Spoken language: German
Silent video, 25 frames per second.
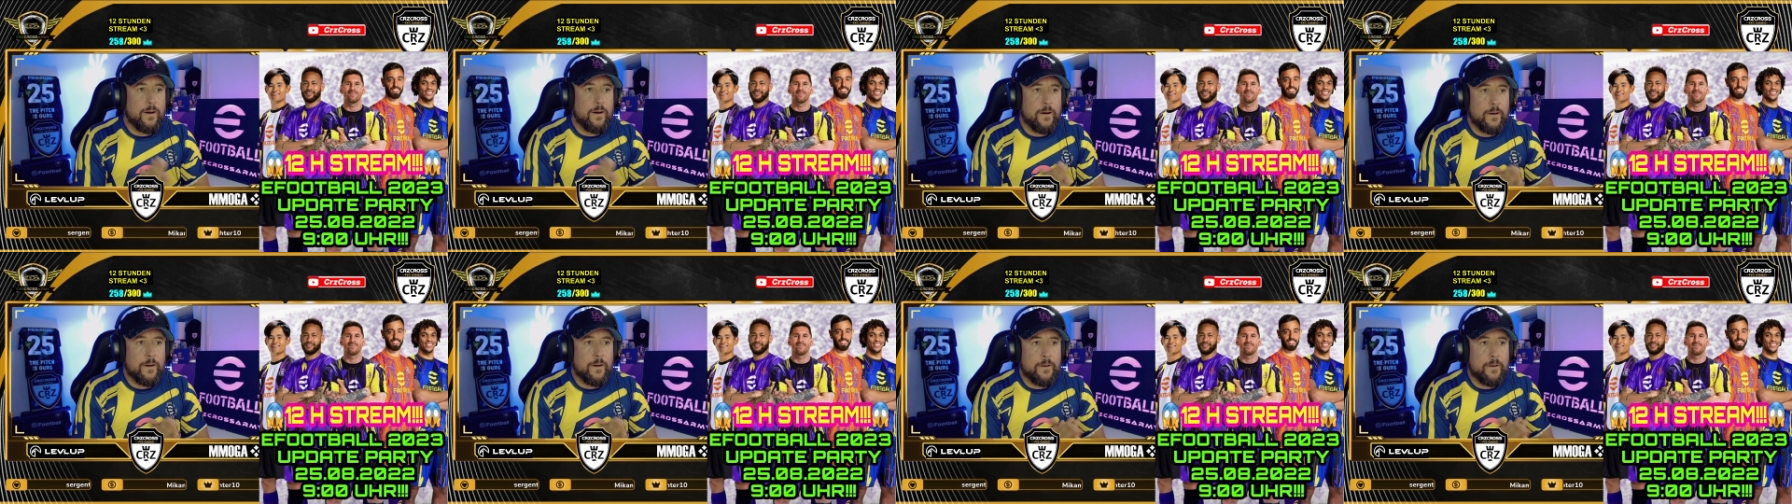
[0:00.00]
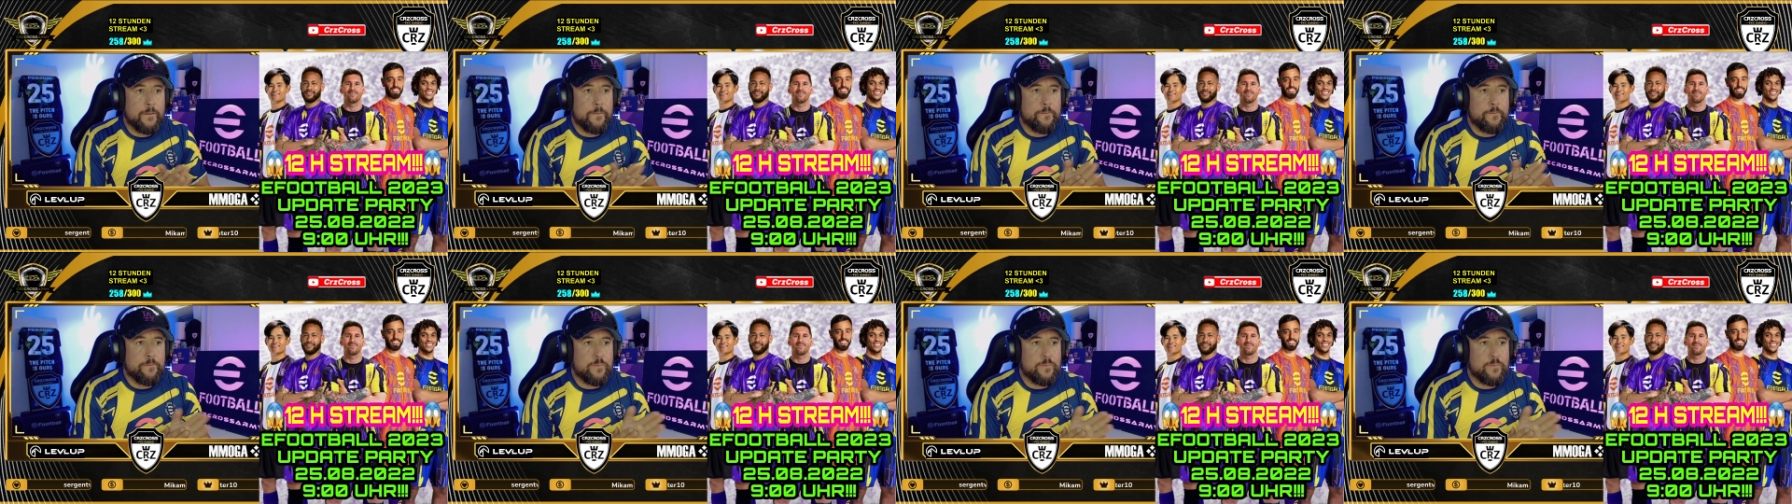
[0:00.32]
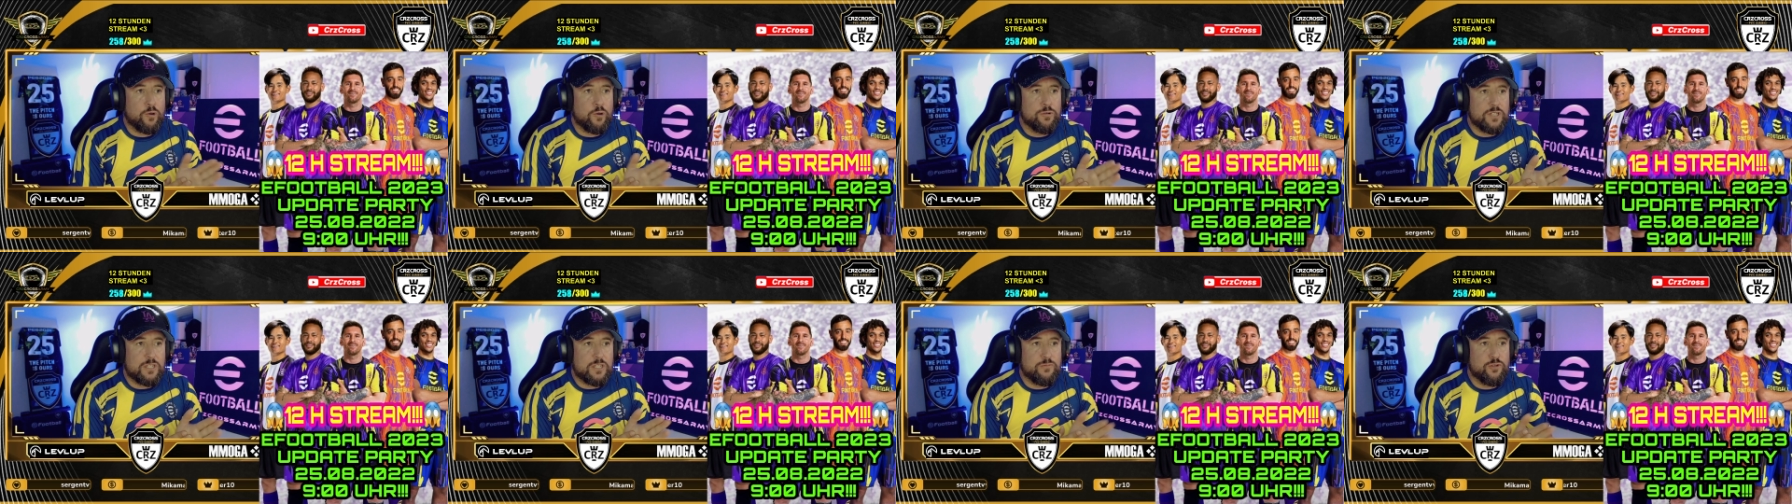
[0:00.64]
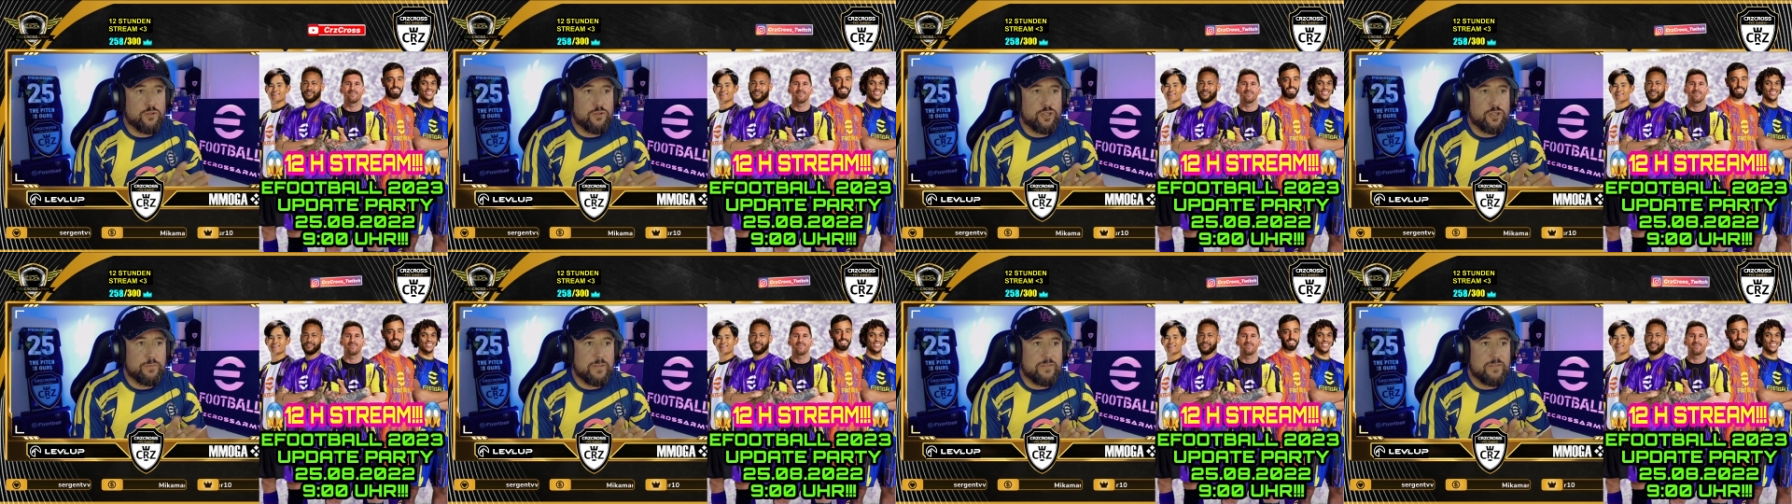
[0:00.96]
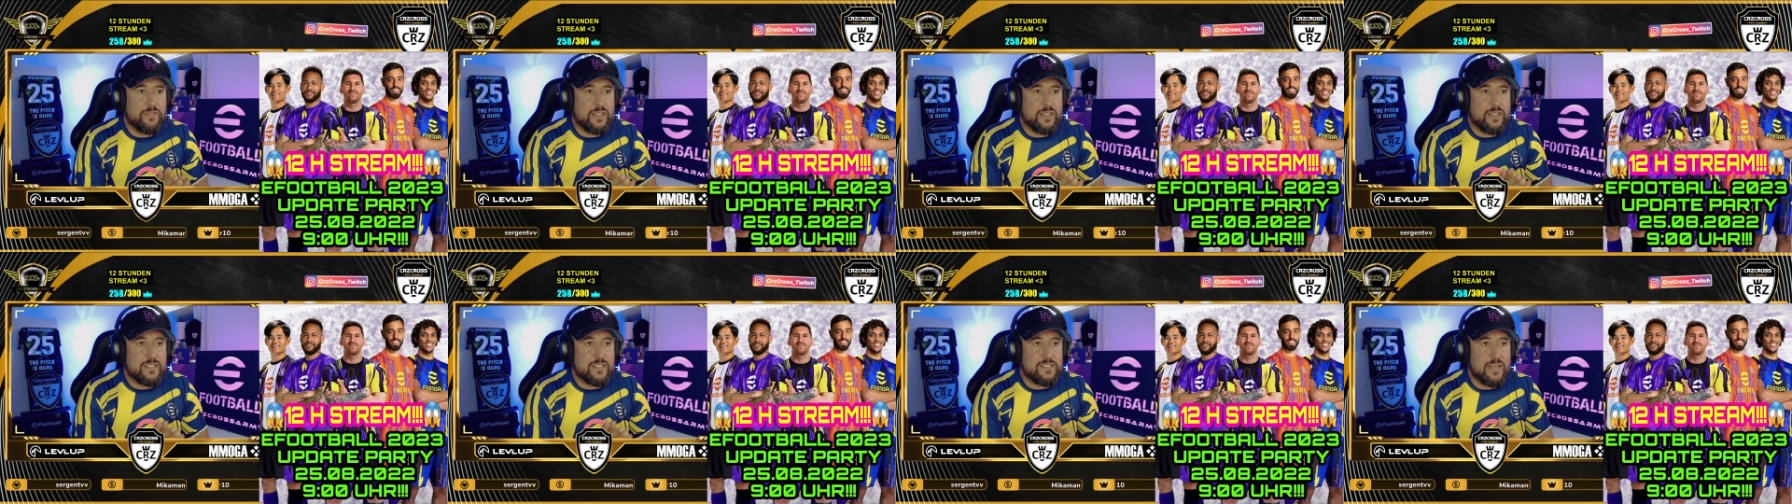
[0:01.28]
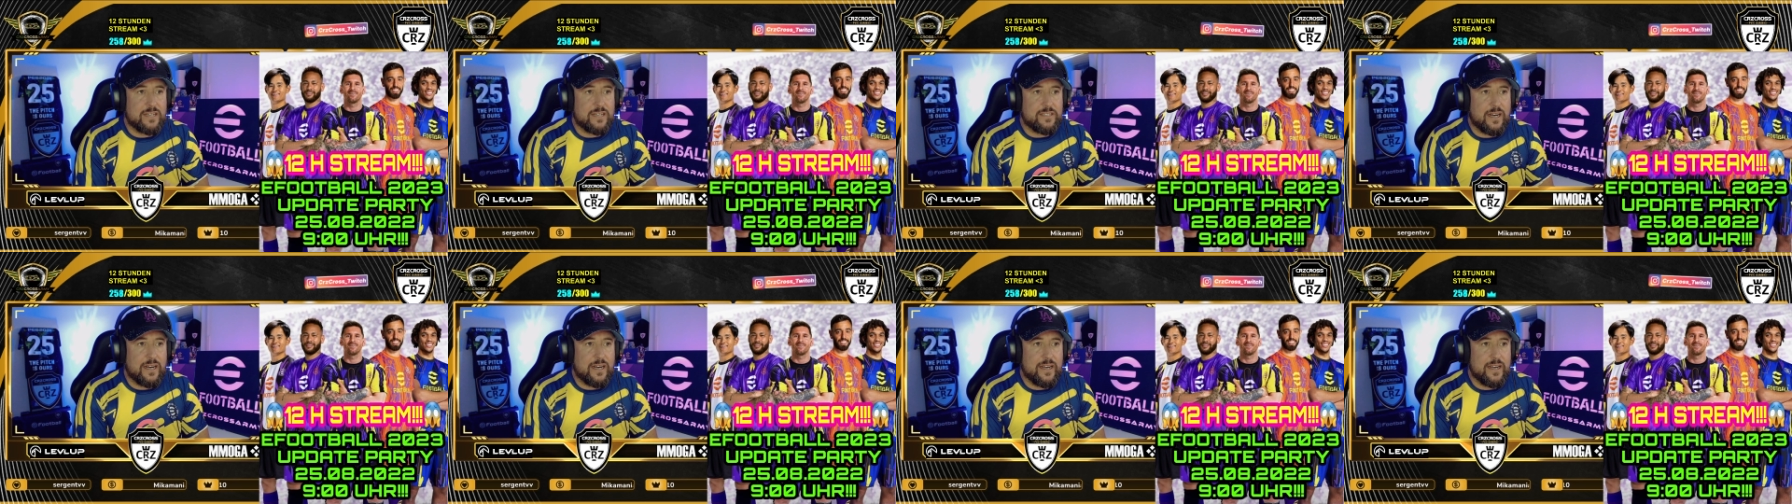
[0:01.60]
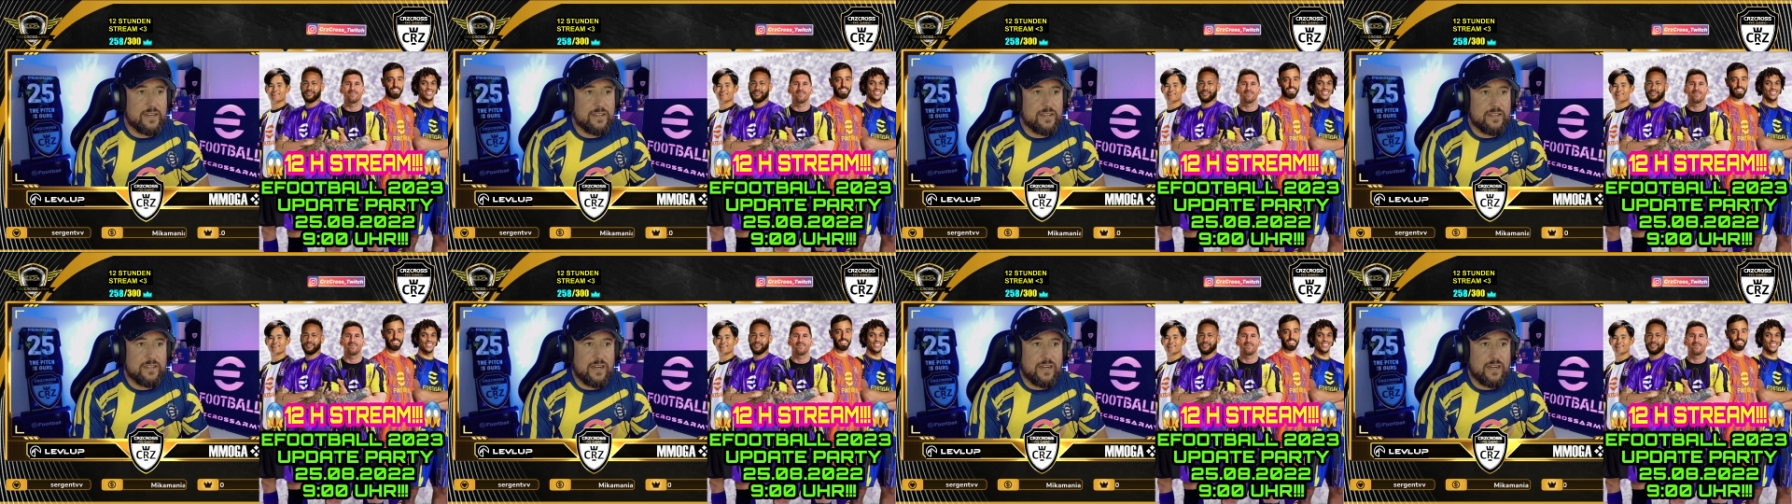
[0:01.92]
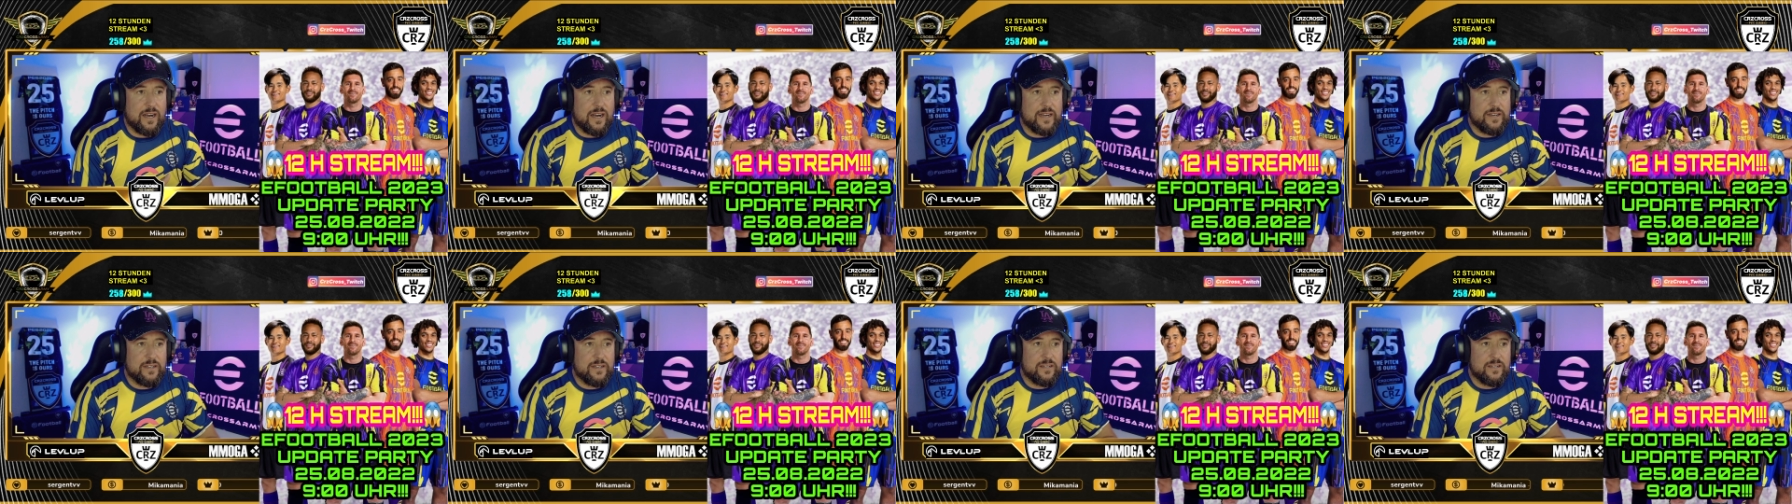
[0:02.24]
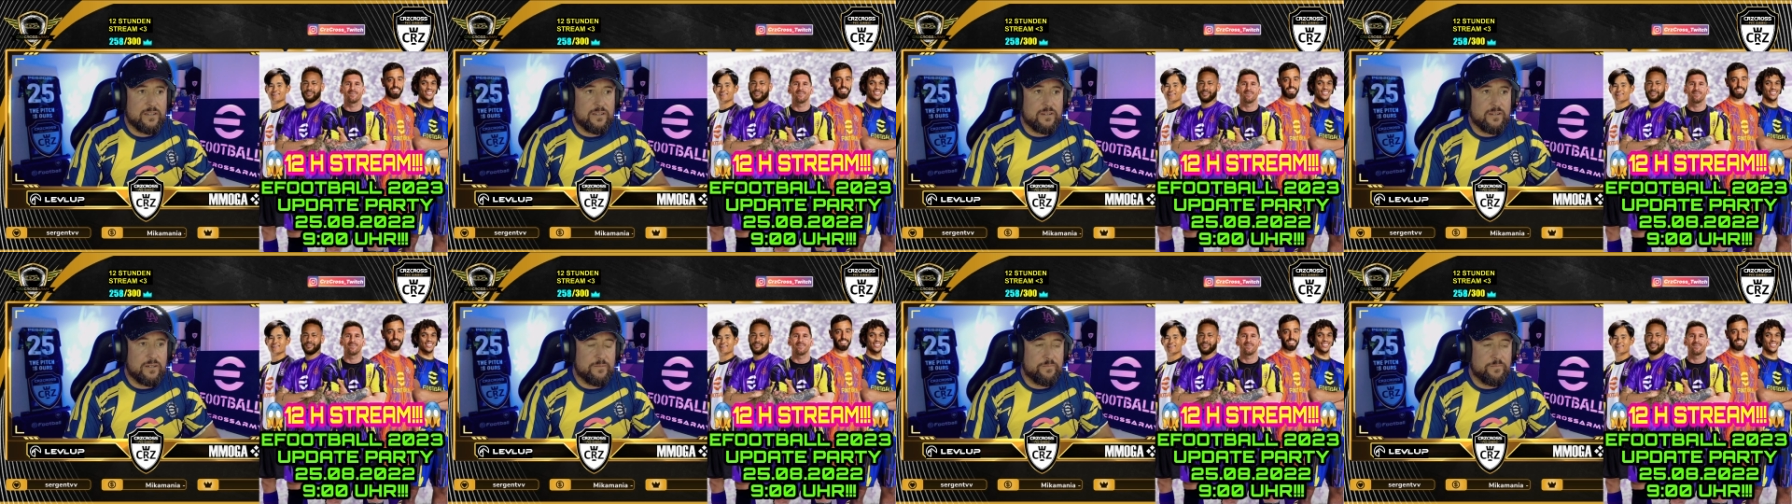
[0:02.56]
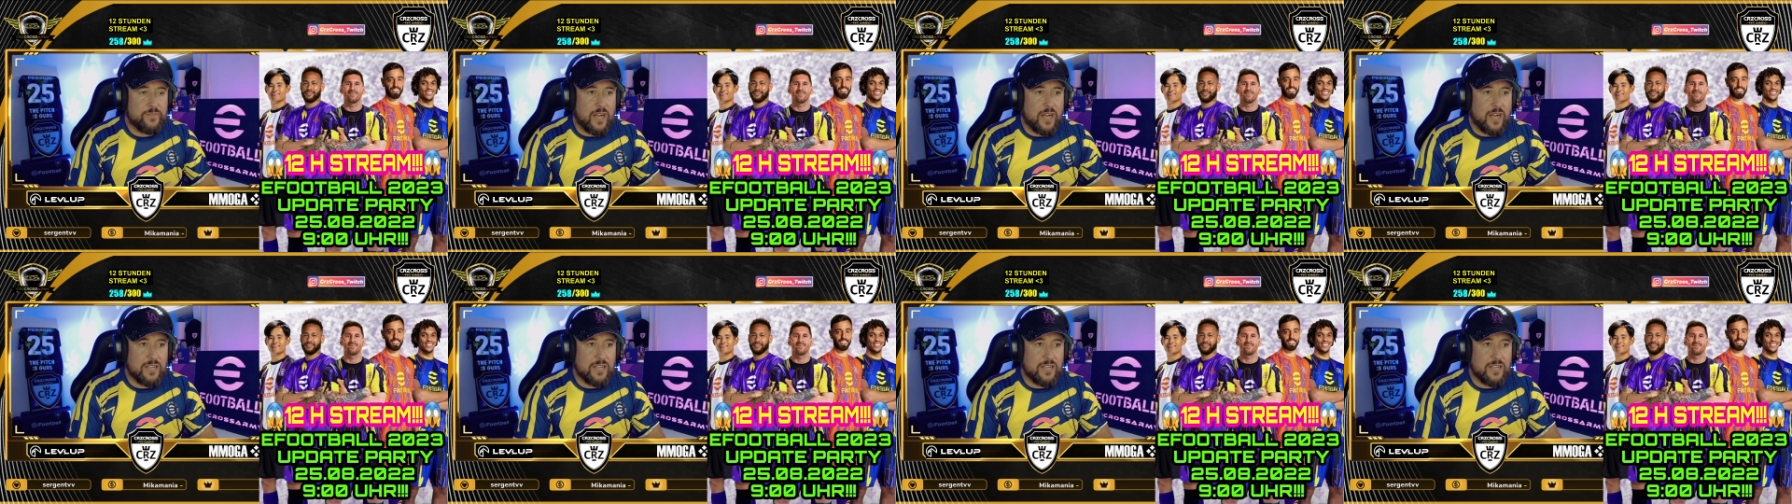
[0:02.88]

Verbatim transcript: Ähm, und ich würde mir, wie gesagt, eine, eine ähm,